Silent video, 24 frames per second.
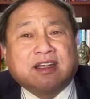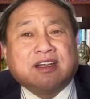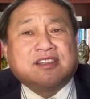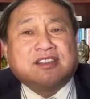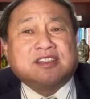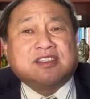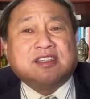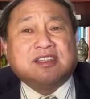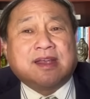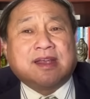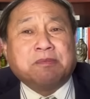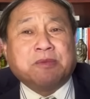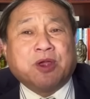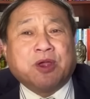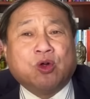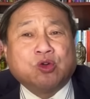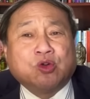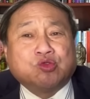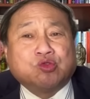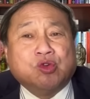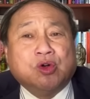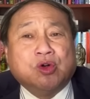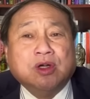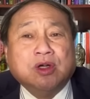这个细节描
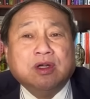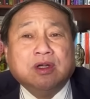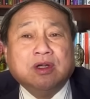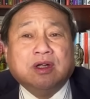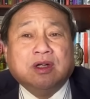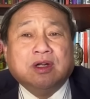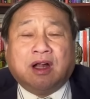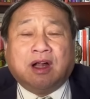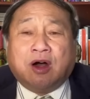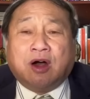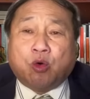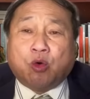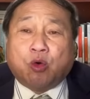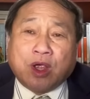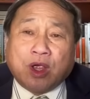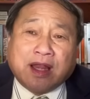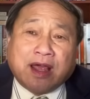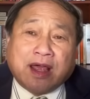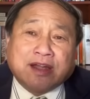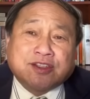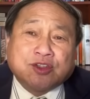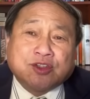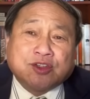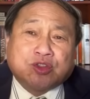述，然后回
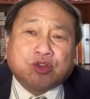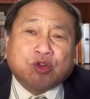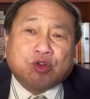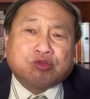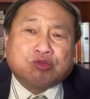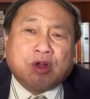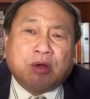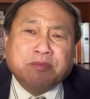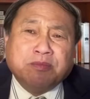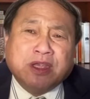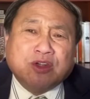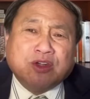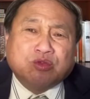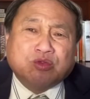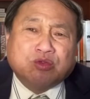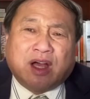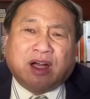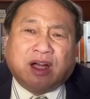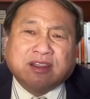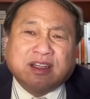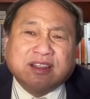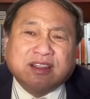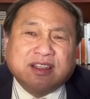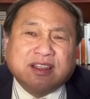来之后就说民主
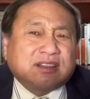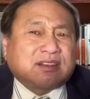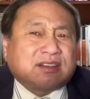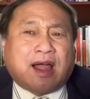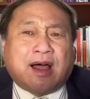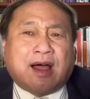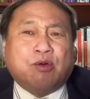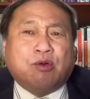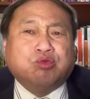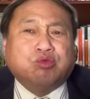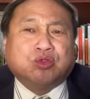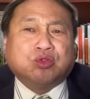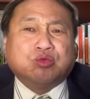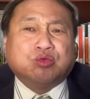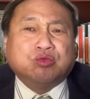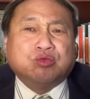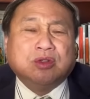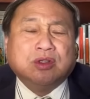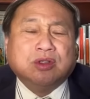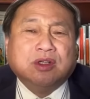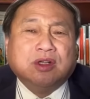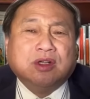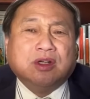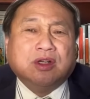墙是一塌糊
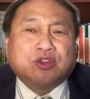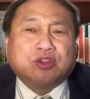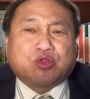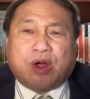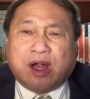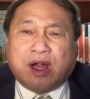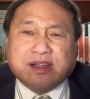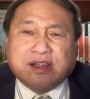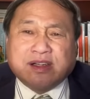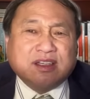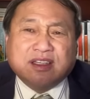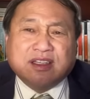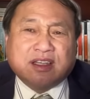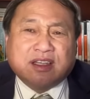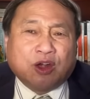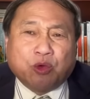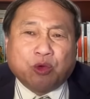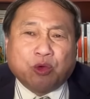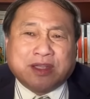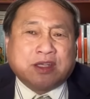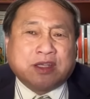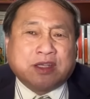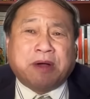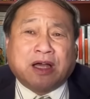涂，全是那些
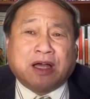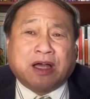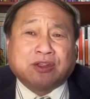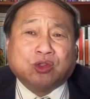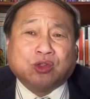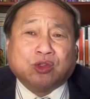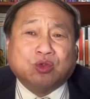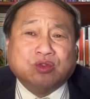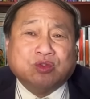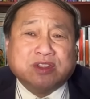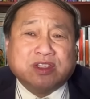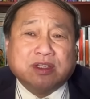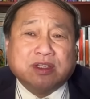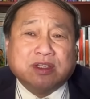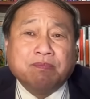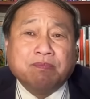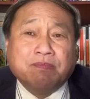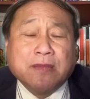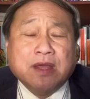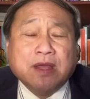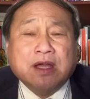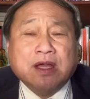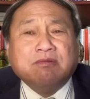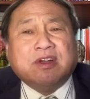乱七八糟东西。
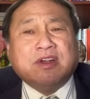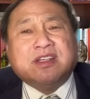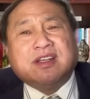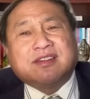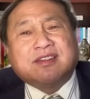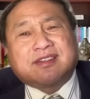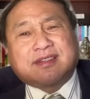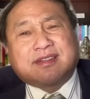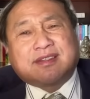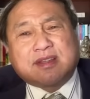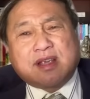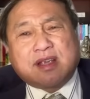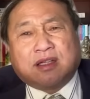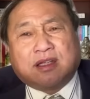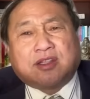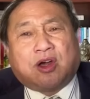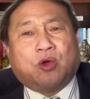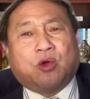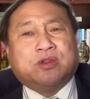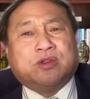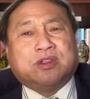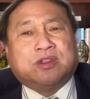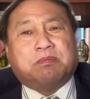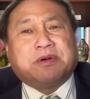问题思想
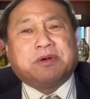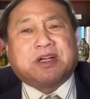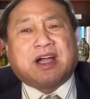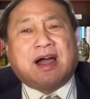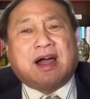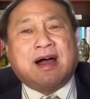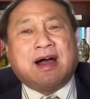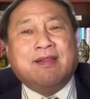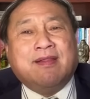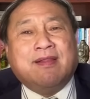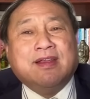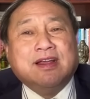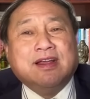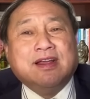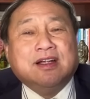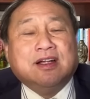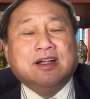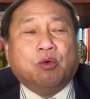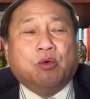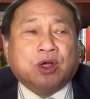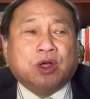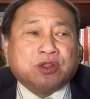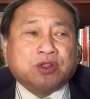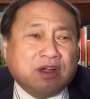讨论他不看。
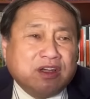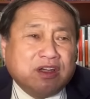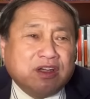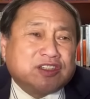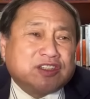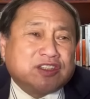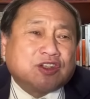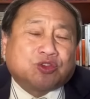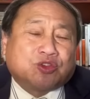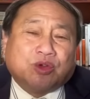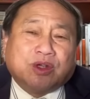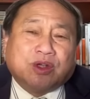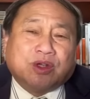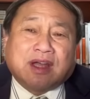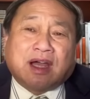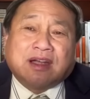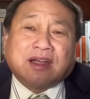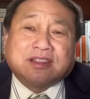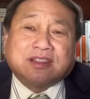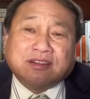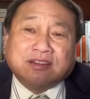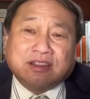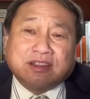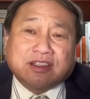我觉得李志绥
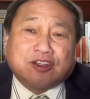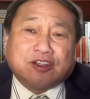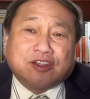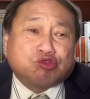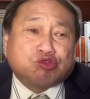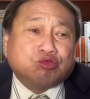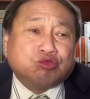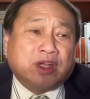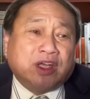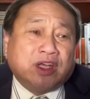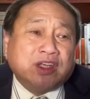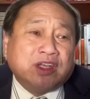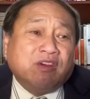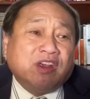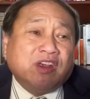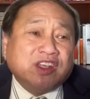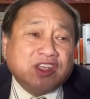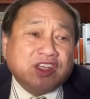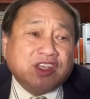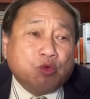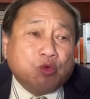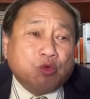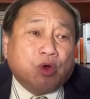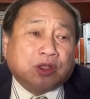大先生这个书呢，因为
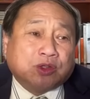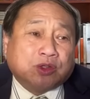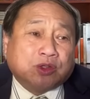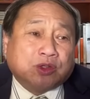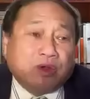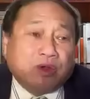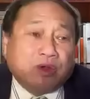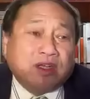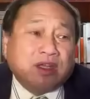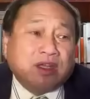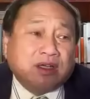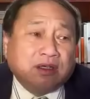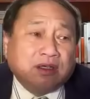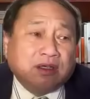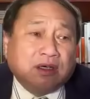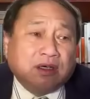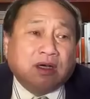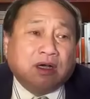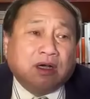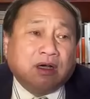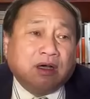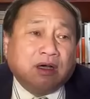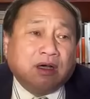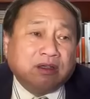以我对那
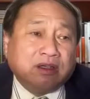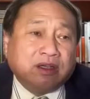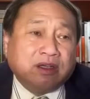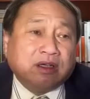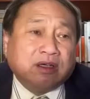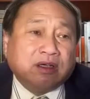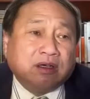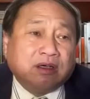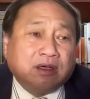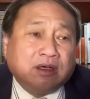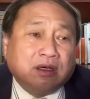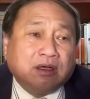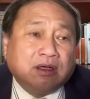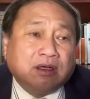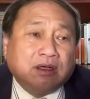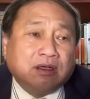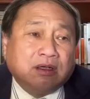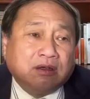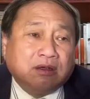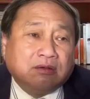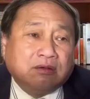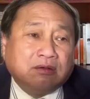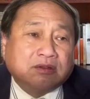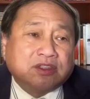个那
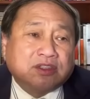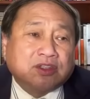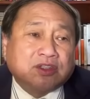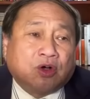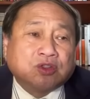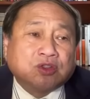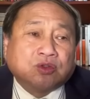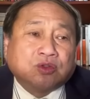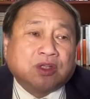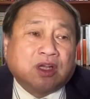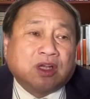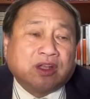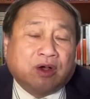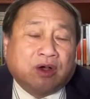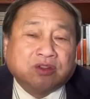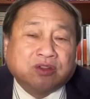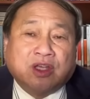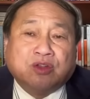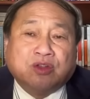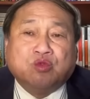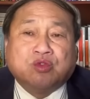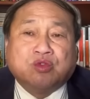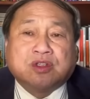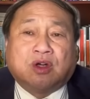个教授的了
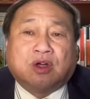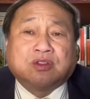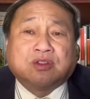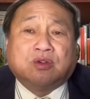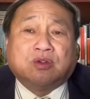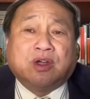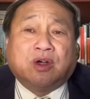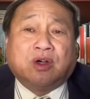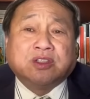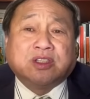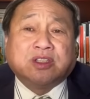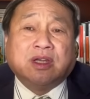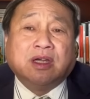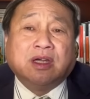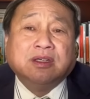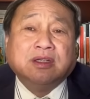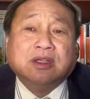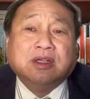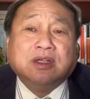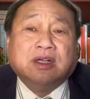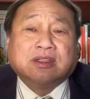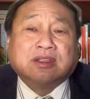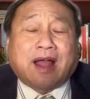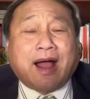解，女教授了解，
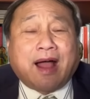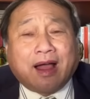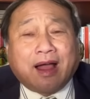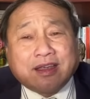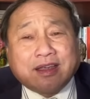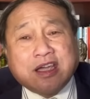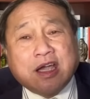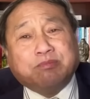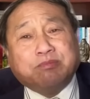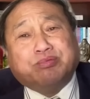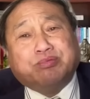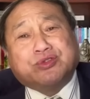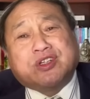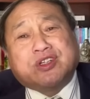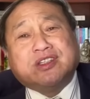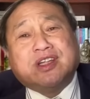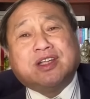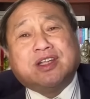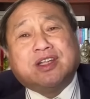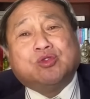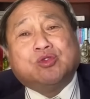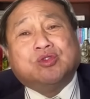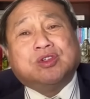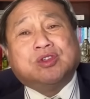他也不是
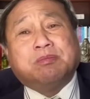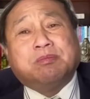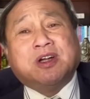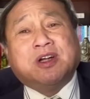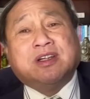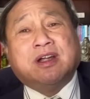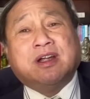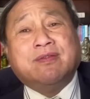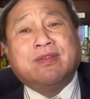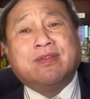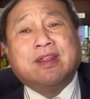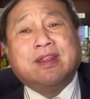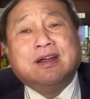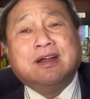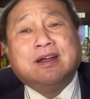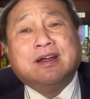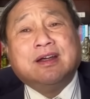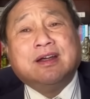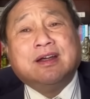那种什么人。